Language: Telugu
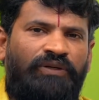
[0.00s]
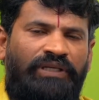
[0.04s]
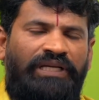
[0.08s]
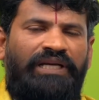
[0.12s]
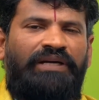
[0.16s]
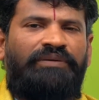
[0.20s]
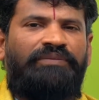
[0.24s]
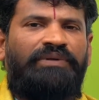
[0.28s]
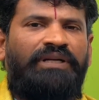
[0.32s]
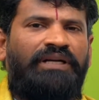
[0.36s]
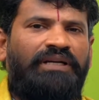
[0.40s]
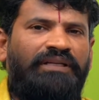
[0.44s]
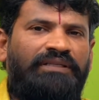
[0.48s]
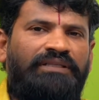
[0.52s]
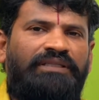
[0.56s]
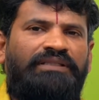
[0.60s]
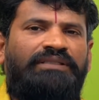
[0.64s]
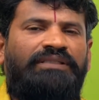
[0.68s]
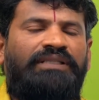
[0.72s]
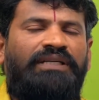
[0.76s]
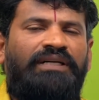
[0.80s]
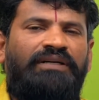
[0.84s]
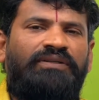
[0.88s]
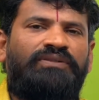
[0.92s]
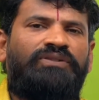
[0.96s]
యాభై ఏళ్ళ
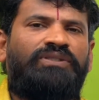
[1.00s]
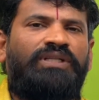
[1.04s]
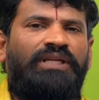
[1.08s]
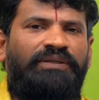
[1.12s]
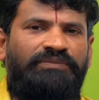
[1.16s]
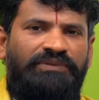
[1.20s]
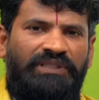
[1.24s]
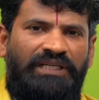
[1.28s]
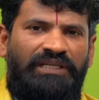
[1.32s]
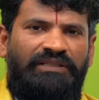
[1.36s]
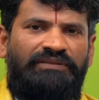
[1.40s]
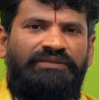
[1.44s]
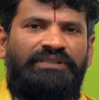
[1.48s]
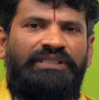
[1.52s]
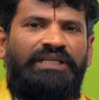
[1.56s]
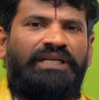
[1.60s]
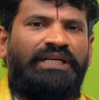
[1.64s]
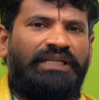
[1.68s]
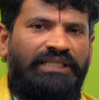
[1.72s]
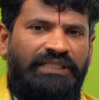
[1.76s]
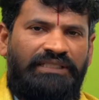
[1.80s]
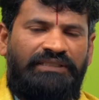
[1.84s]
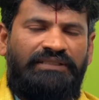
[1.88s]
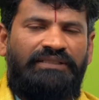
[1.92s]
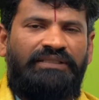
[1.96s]
క్రితం కావచ్చు లేకపోతే అరవై
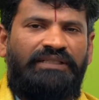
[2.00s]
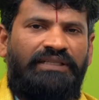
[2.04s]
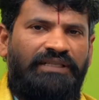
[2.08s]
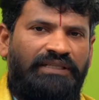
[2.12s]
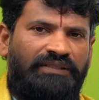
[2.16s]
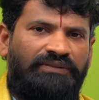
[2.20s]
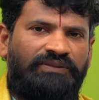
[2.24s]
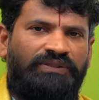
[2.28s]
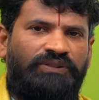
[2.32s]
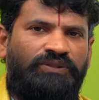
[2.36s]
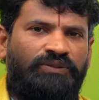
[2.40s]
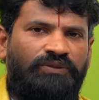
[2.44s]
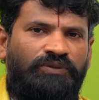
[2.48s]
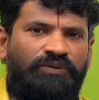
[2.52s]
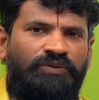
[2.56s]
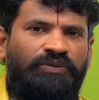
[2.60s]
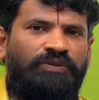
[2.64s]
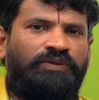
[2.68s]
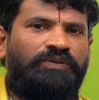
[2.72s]
ఏళ్ళ క్రితం కావచ్చు